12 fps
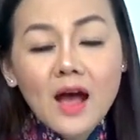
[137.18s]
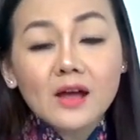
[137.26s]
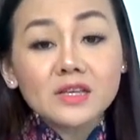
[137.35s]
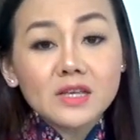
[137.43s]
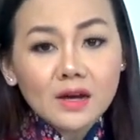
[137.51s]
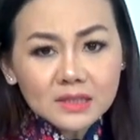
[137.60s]

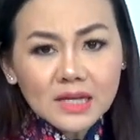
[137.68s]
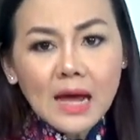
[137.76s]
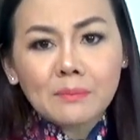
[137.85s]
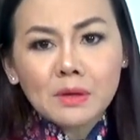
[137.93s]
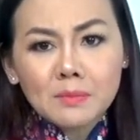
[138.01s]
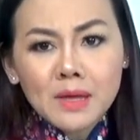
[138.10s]
Giờ thì Hà
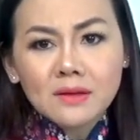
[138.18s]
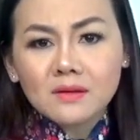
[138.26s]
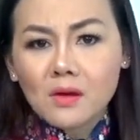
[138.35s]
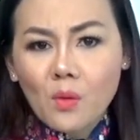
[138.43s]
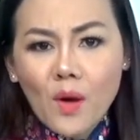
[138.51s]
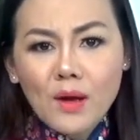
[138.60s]
mới biết
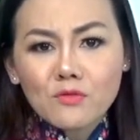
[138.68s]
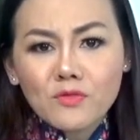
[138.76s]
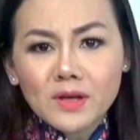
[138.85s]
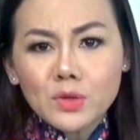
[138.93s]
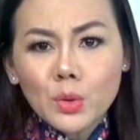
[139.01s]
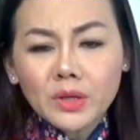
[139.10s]
cơ quan
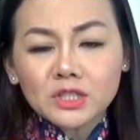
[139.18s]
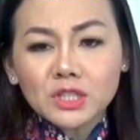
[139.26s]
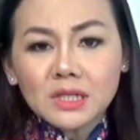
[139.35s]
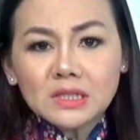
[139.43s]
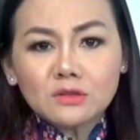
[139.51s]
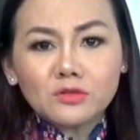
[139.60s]
phê duyệt danh
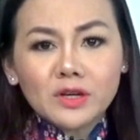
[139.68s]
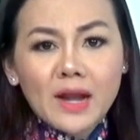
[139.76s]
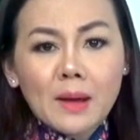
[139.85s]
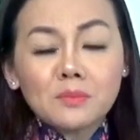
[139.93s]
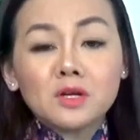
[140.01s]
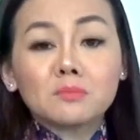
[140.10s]
sách người Việt
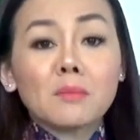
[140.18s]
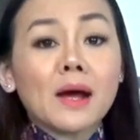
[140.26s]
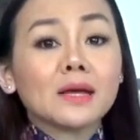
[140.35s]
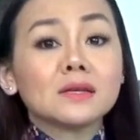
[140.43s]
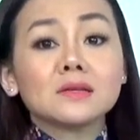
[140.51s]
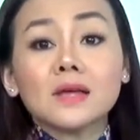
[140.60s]
Nam được
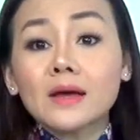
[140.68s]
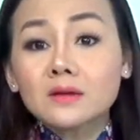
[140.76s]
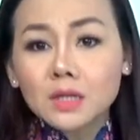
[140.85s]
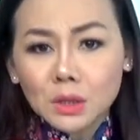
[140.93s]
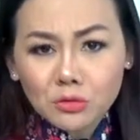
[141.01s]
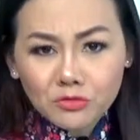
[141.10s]
bay giải cứu